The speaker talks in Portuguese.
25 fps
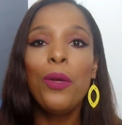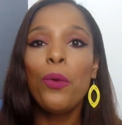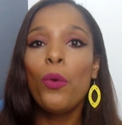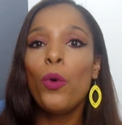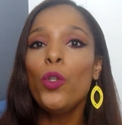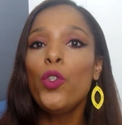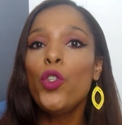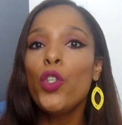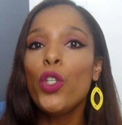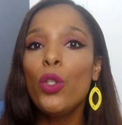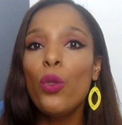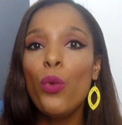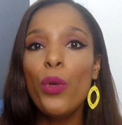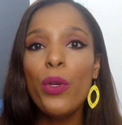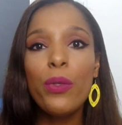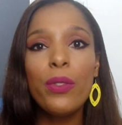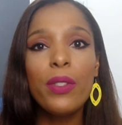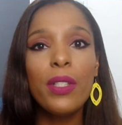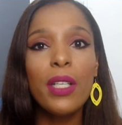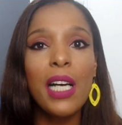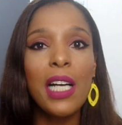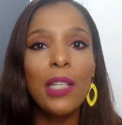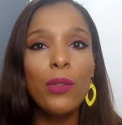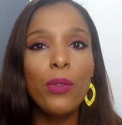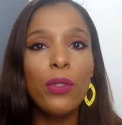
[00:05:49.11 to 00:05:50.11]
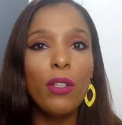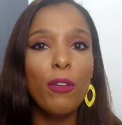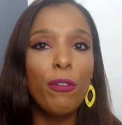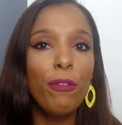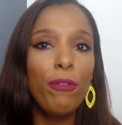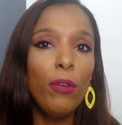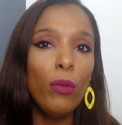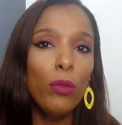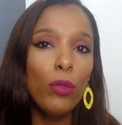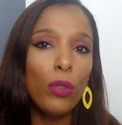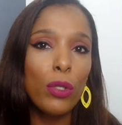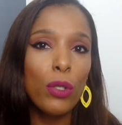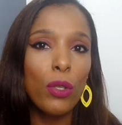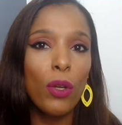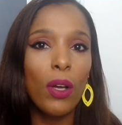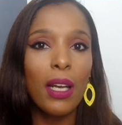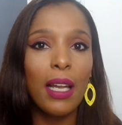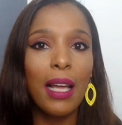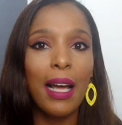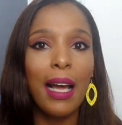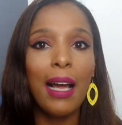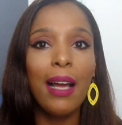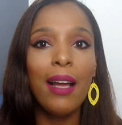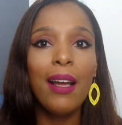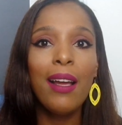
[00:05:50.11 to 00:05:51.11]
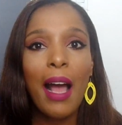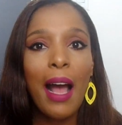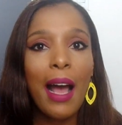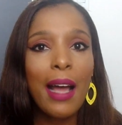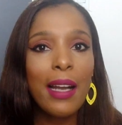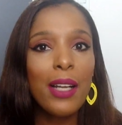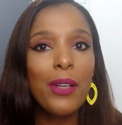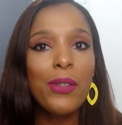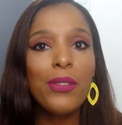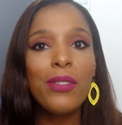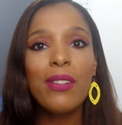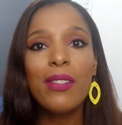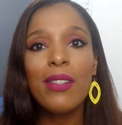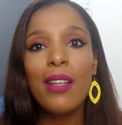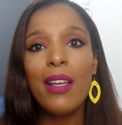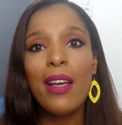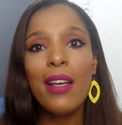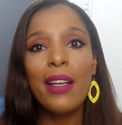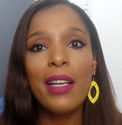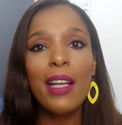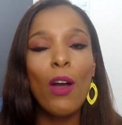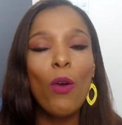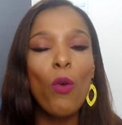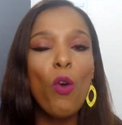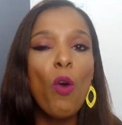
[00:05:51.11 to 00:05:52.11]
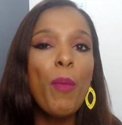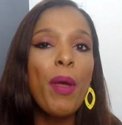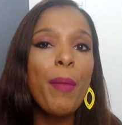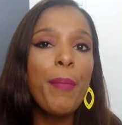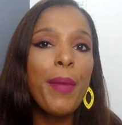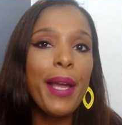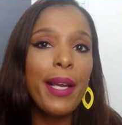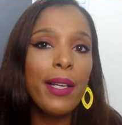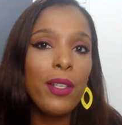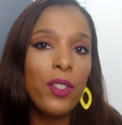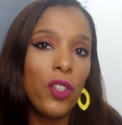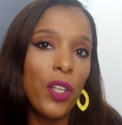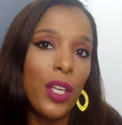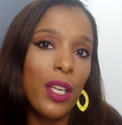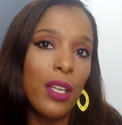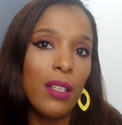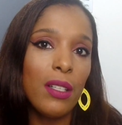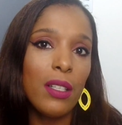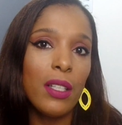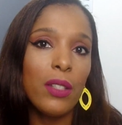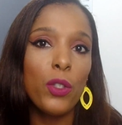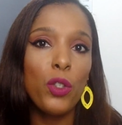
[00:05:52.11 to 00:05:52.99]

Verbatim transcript: Continue usando seu filtro solar, a não ser em alguma emergência.